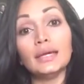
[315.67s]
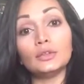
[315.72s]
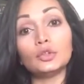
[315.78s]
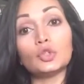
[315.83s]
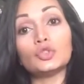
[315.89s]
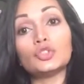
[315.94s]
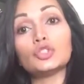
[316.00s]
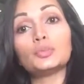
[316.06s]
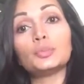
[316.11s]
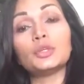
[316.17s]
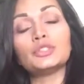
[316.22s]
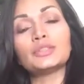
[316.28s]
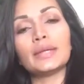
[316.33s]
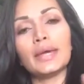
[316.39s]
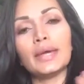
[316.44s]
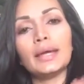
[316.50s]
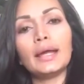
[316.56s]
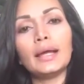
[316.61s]
Entonces, pues
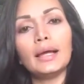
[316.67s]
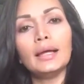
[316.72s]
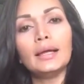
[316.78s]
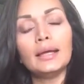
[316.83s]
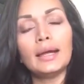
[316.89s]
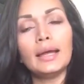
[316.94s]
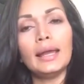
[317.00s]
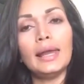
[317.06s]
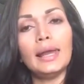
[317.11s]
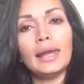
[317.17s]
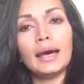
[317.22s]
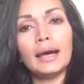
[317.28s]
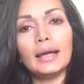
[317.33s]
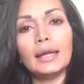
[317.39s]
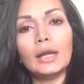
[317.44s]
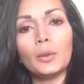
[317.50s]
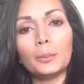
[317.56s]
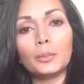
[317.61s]
que era la,
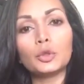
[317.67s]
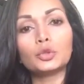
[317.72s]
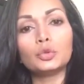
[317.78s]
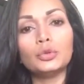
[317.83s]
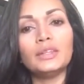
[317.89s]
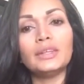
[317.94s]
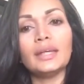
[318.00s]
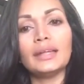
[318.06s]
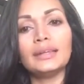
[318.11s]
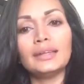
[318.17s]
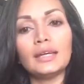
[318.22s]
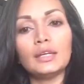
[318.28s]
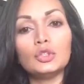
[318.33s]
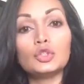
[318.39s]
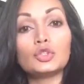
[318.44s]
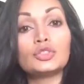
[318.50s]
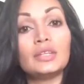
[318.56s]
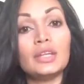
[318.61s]
oportunidad de
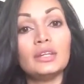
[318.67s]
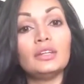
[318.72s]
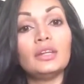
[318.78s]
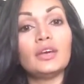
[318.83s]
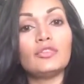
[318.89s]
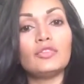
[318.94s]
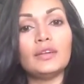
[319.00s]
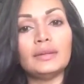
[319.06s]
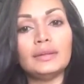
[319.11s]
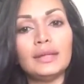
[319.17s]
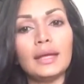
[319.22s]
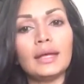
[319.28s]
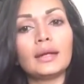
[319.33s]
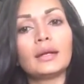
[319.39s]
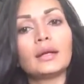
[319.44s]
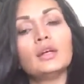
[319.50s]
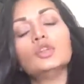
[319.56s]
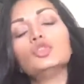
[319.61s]
ellos de
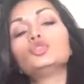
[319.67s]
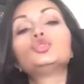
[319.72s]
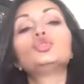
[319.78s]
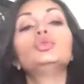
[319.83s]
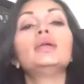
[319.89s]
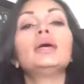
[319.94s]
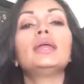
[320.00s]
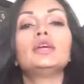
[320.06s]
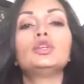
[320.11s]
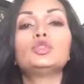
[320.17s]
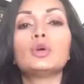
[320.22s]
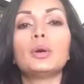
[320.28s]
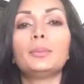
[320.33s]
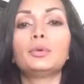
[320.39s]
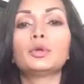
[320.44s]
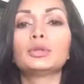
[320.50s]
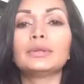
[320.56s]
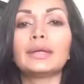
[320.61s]
defender su derecho
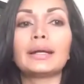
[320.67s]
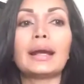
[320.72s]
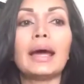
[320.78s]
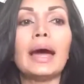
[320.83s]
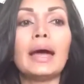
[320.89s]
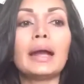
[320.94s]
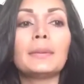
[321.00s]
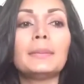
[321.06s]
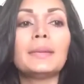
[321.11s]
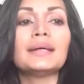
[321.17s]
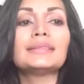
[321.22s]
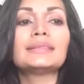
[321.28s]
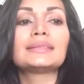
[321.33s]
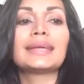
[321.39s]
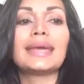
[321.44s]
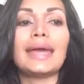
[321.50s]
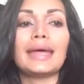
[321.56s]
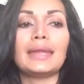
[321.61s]
a portar
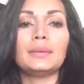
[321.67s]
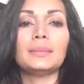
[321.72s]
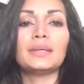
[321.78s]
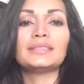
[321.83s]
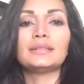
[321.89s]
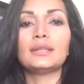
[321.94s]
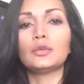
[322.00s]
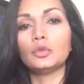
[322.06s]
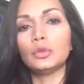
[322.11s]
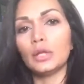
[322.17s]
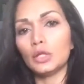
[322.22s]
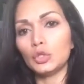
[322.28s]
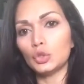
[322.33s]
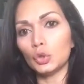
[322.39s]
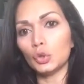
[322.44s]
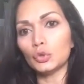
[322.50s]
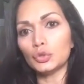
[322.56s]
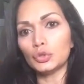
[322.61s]
armas, que además era un
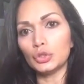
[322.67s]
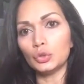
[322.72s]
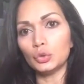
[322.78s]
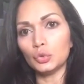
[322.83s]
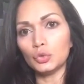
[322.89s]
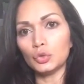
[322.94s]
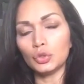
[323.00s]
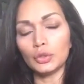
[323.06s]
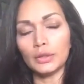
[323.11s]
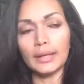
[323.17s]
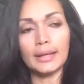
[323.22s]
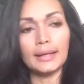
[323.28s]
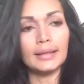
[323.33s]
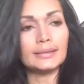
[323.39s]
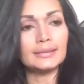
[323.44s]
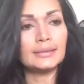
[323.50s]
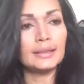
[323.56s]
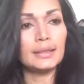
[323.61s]
derecho constitucional.
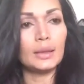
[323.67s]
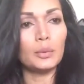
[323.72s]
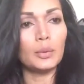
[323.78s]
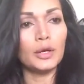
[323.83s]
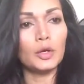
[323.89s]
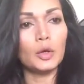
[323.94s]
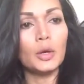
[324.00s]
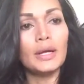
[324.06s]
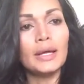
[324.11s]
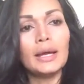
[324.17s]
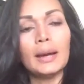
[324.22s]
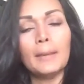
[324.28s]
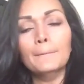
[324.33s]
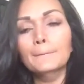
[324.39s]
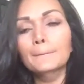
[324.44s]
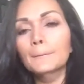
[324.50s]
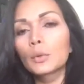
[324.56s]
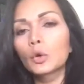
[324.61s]
Así que bueno,
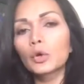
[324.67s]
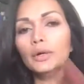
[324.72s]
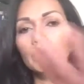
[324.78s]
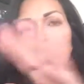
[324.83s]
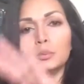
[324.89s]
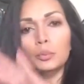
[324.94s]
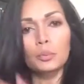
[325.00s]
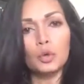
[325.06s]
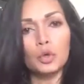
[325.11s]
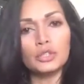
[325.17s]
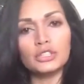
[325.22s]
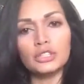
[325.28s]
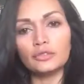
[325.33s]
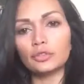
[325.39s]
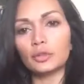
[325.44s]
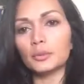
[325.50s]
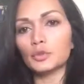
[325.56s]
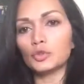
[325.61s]
muy, mucha
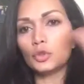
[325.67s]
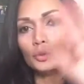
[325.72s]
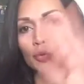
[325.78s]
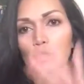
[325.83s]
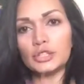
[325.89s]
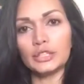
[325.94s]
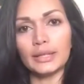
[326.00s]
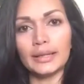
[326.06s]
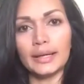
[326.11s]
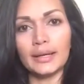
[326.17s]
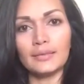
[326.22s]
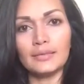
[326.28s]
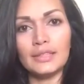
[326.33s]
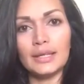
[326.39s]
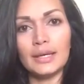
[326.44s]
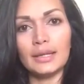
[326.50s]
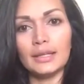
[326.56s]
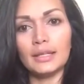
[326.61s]
información, mucha
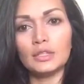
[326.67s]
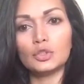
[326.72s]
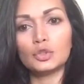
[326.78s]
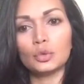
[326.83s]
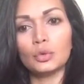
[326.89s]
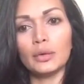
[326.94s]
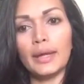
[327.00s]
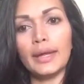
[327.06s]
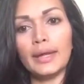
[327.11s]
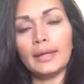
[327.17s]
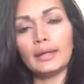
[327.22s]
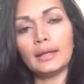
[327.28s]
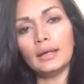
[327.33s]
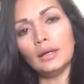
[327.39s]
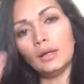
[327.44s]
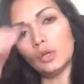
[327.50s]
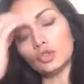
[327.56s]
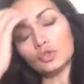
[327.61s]
algarabía de esto
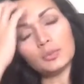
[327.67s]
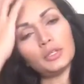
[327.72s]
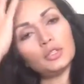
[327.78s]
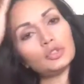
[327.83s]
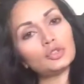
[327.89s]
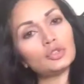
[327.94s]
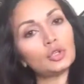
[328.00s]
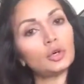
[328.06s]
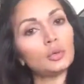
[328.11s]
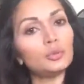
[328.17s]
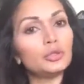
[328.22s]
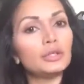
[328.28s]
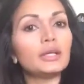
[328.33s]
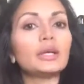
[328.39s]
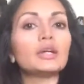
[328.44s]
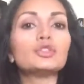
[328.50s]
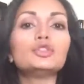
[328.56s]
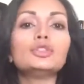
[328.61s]
en los medios de
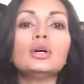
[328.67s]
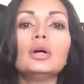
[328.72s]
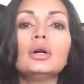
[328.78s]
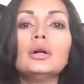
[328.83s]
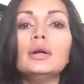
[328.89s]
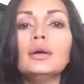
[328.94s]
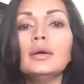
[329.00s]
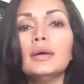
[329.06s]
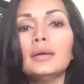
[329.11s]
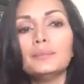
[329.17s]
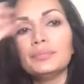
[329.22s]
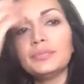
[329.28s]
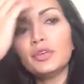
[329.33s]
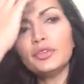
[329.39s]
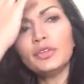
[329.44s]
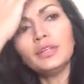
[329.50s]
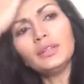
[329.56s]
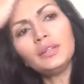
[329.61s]
comunicación.
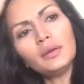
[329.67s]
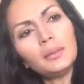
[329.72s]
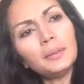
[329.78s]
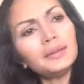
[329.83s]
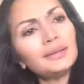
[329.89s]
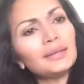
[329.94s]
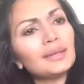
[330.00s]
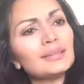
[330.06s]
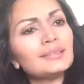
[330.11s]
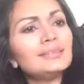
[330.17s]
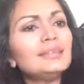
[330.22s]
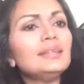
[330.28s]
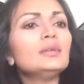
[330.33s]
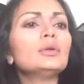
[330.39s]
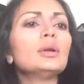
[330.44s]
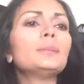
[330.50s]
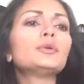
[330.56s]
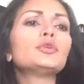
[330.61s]
Definitivamente que
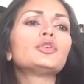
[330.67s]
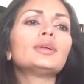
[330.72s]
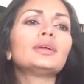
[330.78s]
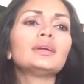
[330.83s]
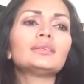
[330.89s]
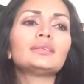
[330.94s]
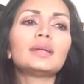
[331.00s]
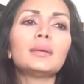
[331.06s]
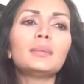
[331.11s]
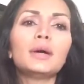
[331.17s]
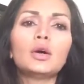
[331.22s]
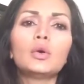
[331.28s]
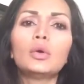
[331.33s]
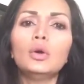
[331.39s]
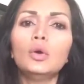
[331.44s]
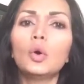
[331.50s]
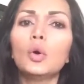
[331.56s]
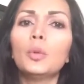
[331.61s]
sí, una persona que está
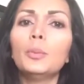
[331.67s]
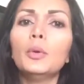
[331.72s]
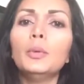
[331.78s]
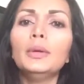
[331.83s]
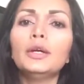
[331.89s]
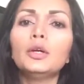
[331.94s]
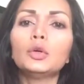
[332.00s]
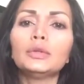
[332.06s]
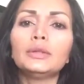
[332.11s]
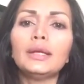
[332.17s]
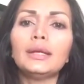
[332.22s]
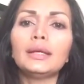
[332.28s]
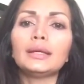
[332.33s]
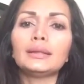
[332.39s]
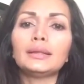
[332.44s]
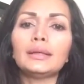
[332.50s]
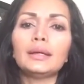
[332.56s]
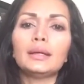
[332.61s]
bajo el ojo público tiene
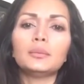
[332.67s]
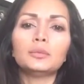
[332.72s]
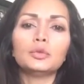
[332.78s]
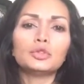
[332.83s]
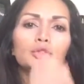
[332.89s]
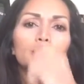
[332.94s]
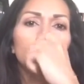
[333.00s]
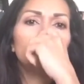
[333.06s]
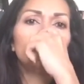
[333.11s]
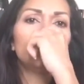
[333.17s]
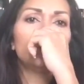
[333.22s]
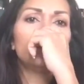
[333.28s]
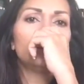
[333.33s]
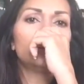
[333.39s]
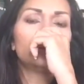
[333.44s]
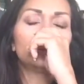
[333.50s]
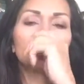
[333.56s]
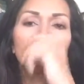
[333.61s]
que tener mucho
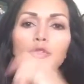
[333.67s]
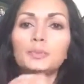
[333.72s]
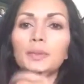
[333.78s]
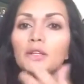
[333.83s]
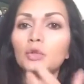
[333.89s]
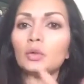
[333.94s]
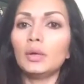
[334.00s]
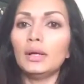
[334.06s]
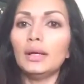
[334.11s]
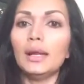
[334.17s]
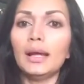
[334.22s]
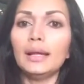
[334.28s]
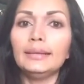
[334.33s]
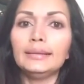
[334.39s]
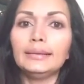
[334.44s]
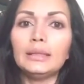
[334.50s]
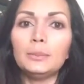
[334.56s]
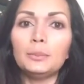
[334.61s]
cuidado con respecto al
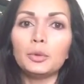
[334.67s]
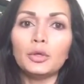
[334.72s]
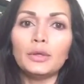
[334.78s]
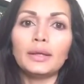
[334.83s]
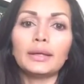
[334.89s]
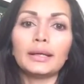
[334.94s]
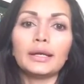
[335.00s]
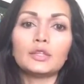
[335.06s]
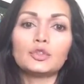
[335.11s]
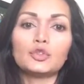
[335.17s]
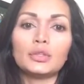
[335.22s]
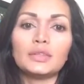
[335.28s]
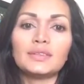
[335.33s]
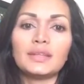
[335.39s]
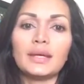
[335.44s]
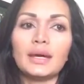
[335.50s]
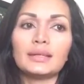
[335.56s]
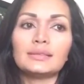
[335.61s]
tipo de
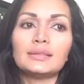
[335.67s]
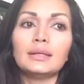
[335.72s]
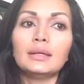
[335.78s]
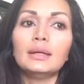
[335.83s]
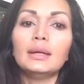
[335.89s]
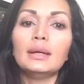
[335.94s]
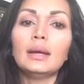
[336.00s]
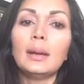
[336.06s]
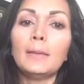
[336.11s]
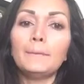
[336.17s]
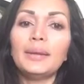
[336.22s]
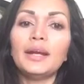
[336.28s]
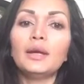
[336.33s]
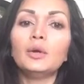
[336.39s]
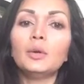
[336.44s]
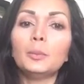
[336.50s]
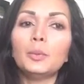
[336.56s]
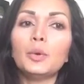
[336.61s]
declaraciones que hace
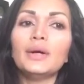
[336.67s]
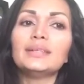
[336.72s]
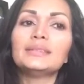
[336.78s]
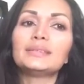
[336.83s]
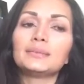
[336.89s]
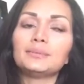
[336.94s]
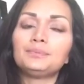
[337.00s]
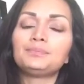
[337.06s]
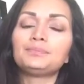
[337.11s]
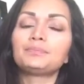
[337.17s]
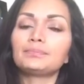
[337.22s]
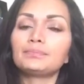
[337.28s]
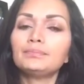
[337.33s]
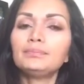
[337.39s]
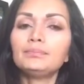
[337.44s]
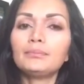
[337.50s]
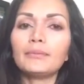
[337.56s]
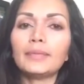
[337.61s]
pero pues
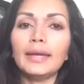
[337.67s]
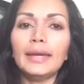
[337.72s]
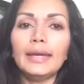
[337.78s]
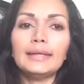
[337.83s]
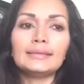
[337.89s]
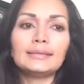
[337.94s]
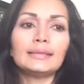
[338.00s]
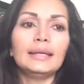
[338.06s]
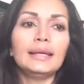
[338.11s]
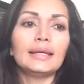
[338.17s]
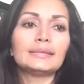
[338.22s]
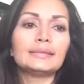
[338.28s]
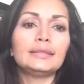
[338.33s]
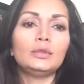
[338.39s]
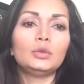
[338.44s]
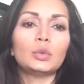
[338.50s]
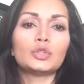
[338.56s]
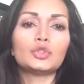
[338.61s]
es la
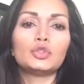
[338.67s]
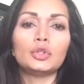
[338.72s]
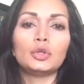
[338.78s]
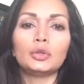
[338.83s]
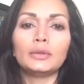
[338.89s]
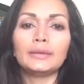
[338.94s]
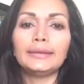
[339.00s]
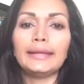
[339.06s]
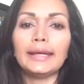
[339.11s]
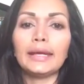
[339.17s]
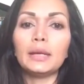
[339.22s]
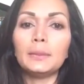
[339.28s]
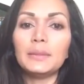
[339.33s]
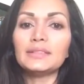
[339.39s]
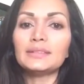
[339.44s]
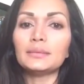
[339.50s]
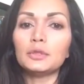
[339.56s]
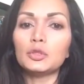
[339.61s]
situación.
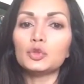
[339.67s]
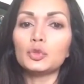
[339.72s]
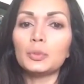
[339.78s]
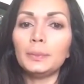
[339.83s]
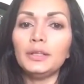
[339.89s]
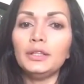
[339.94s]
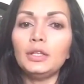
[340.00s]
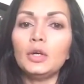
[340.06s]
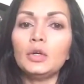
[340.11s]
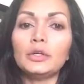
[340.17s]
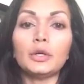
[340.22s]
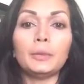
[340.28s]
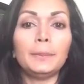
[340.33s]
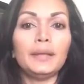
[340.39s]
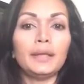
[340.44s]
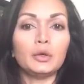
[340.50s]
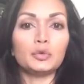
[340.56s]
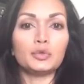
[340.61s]
Déjenme saber su opinión, qué
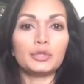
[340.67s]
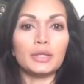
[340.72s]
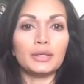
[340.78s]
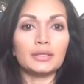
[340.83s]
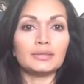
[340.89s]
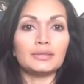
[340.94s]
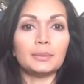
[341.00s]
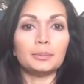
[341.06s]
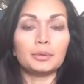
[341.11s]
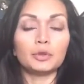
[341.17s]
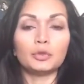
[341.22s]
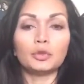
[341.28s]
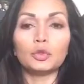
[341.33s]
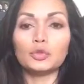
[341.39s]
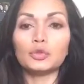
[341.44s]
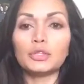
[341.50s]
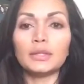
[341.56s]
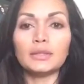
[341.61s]
opinan ustedes. De
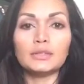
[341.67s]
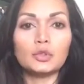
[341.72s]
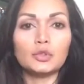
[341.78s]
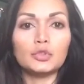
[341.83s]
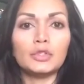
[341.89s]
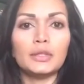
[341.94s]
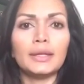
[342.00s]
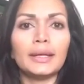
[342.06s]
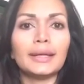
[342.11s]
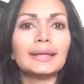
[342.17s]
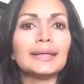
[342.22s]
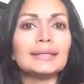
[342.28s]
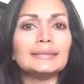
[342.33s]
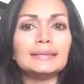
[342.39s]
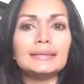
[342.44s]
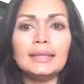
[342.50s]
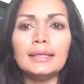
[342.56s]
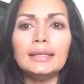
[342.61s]
pronto ustedes consideran
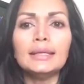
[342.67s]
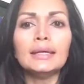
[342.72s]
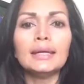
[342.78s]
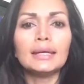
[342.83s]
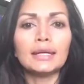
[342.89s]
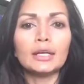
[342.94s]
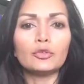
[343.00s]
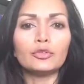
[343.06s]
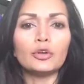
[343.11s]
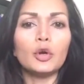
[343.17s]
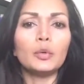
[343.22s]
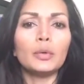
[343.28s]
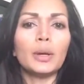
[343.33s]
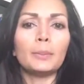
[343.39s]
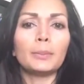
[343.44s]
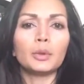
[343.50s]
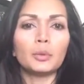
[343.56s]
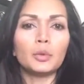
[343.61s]
que sí, que fue
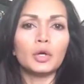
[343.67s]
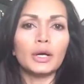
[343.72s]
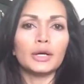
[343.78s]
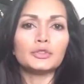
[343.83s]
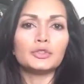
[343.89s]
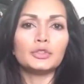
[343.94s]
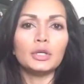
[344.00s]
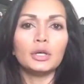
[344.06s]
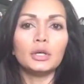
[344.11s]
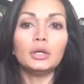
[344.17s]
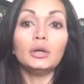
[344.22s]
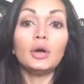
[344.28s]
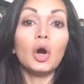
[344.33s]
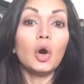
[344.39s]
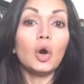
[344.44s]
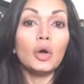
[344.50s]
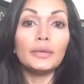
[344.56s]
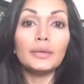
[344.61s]
una provocación
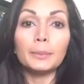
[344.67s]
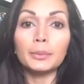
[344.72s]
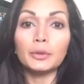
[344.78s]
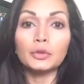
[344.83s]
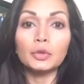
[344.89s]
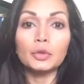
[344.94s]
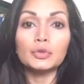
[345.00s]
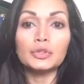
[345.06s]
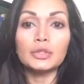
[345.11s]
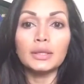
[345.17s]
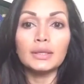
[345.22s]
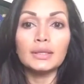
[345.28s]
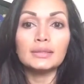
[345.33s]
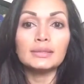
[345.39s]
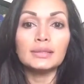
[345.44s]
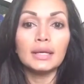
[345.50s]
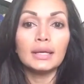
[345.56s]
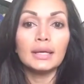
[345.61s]
o de pronto
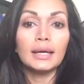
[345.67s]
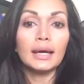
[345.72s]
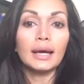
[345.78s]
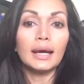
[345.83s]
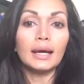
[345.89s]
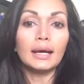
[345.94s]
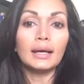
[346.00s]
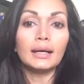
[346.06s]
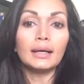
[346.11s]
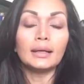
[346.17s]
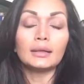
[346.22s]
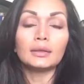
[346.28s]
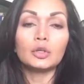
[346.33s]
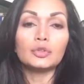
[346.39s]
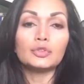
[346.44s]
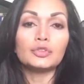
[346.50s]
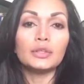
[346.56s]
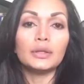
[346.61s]
ustedes ah,
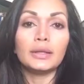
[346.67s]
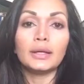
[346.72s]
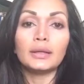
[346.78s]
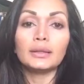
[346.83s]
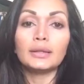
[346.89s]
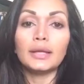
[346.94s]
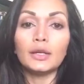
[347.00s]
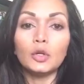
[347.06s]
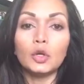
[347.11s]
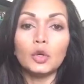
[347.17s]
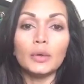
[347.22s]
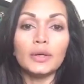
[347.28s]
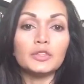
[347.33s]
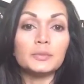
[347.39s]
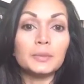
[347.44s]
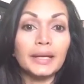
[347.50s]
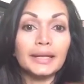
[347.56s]
consideran que no lo es.